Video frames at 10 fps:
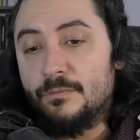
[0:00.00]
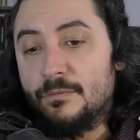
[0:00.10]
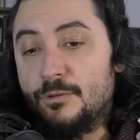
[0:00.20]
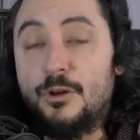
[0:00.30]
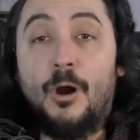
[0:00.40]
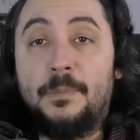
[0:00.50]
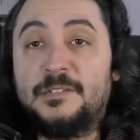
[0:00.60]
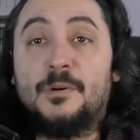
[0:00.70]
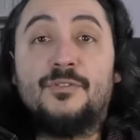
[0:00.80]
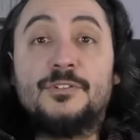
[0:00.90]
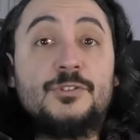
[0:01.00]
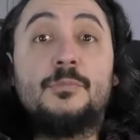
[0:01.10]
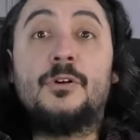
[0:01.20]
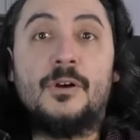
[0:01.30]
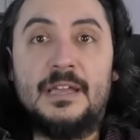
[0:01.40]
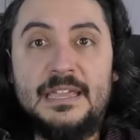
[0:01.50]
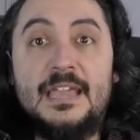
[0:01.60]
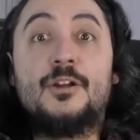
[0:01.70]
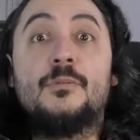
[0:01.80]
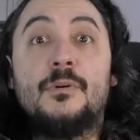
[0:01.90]
le grand emplacement en France, comment l'enrayer
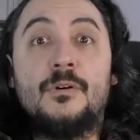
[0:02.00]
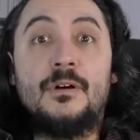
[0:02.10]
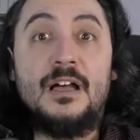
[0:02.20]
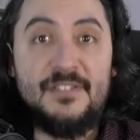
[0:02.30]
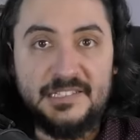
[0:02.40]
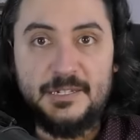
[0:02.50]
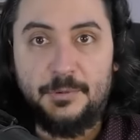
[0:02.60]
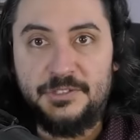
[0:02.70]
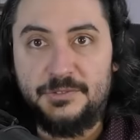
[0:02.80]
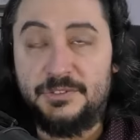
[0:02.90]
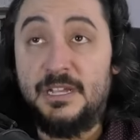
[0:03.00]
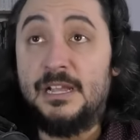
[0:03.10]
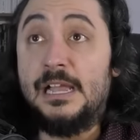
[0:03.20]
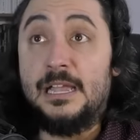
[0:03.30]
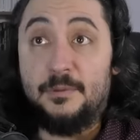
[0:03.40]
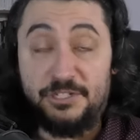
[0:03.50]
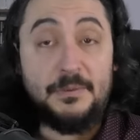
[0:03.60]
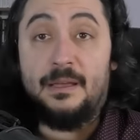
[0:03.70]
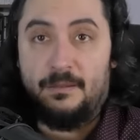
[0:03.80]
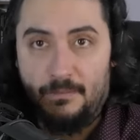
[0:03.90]
et comment inverser le processus Moi, je dis
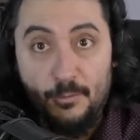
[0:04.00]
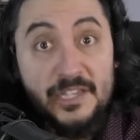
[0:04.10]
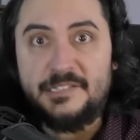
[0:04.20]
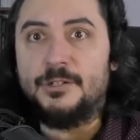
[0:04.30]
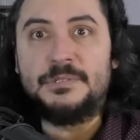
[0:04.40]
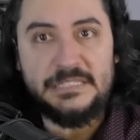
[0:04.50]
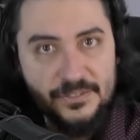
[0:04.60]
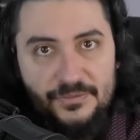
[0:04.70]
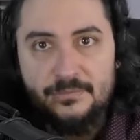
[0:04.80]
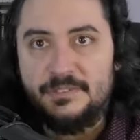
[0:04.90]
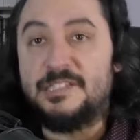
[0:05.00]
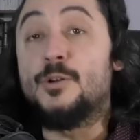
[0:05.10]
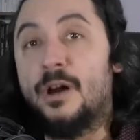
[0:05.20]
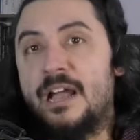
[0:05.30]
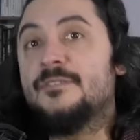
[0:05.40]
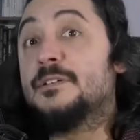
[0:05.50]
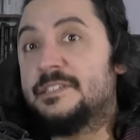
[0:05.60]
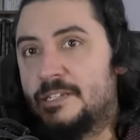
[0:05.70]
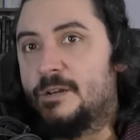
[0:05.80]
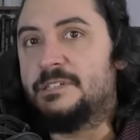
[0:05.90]
bah, oui, c'est l'objectif, c'est le rêve,
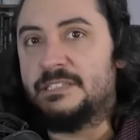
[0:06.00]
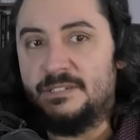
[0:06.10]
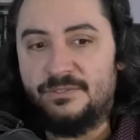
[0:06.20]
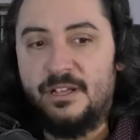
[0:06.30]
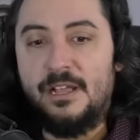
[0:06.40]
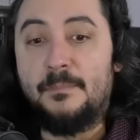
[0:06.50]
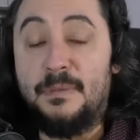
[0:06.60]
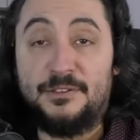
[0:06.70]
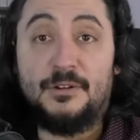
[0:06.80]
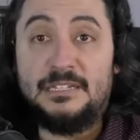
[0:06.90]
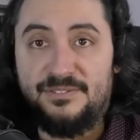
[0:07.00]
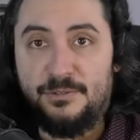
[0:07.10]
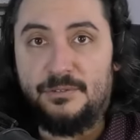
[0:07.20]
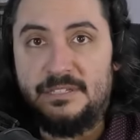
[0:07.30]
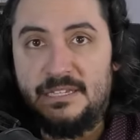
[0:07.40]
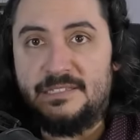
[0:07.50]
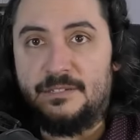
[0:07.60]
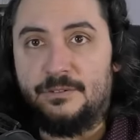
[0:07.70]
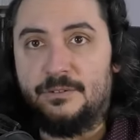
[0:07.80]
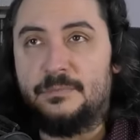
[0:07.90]
c'est l'objectif. Maintenant, la difficulté, c'est
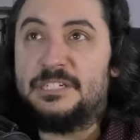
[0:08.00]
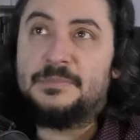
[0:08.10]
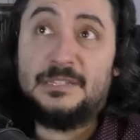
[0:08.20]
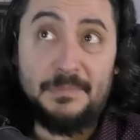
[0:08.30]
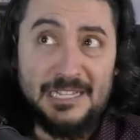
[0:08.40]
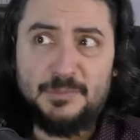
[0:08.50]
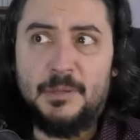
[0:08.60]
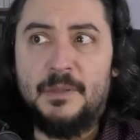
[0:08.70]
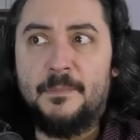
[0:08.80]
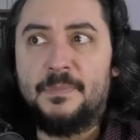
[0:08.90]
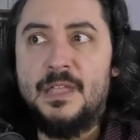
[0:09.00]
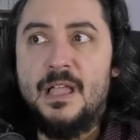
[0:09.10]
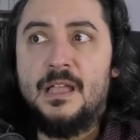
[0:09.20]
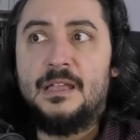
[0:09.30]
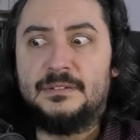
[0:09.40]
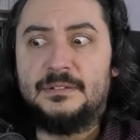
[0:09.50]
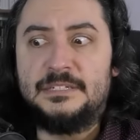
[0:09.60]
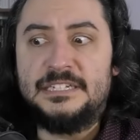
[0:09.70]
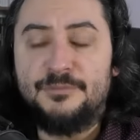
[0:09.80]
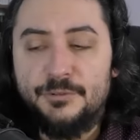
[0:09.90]
que, mais je l'ai peut-être mal exprimé,
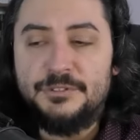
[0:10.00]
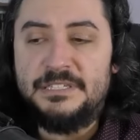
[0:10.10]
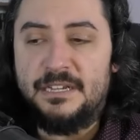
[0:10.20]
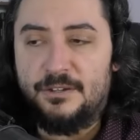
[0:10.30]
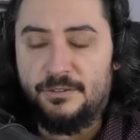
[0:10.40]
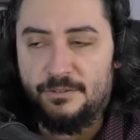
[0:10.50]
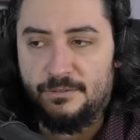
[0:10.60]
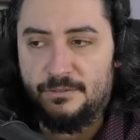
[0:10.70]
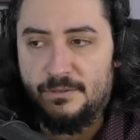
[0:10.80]
j'ai voulu dire que